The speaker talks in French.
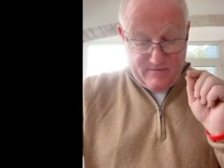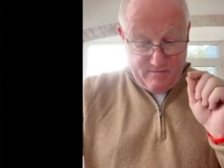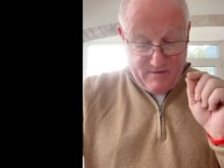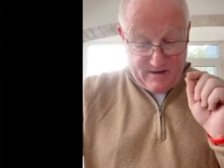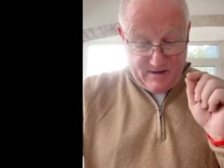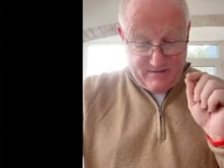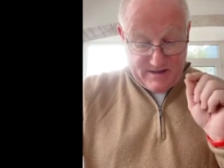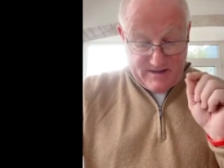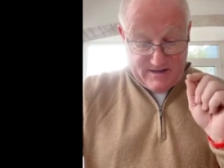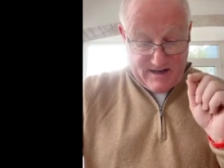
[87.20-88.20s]
Maintenant,
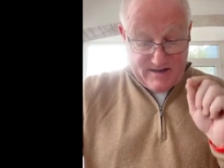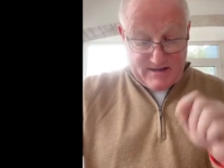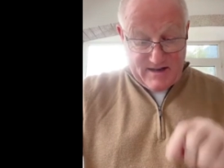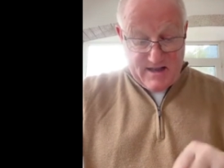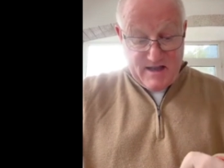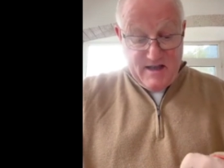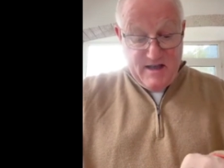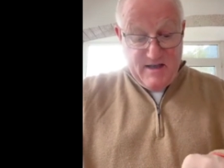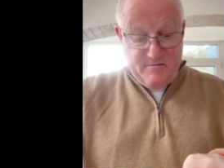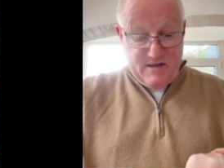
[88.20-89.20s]
verset 55.
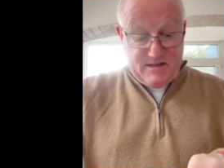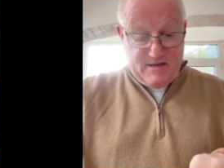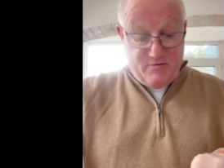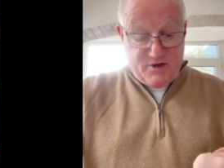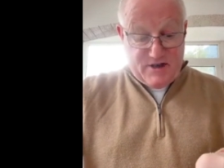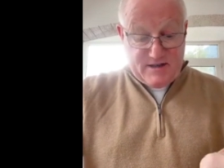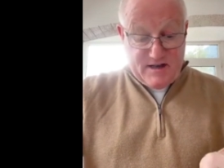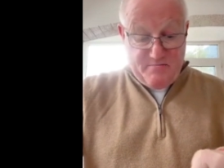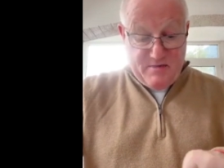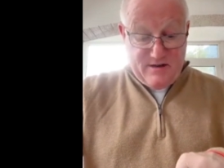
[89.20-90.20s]
Mais si vous ne
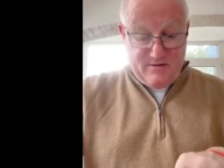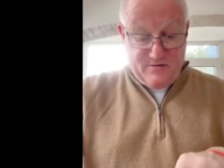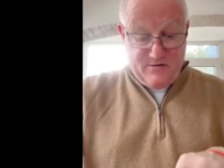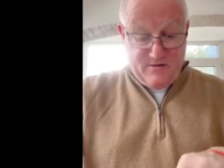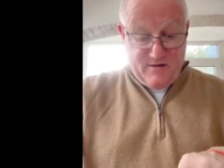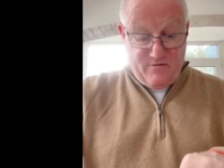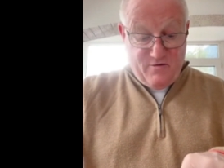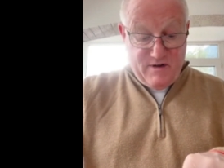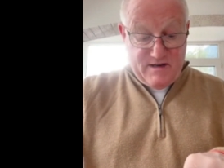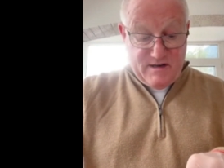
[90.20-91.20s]
chassez pas devant
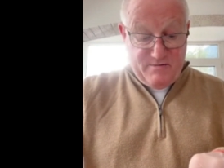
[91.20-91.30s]
vous les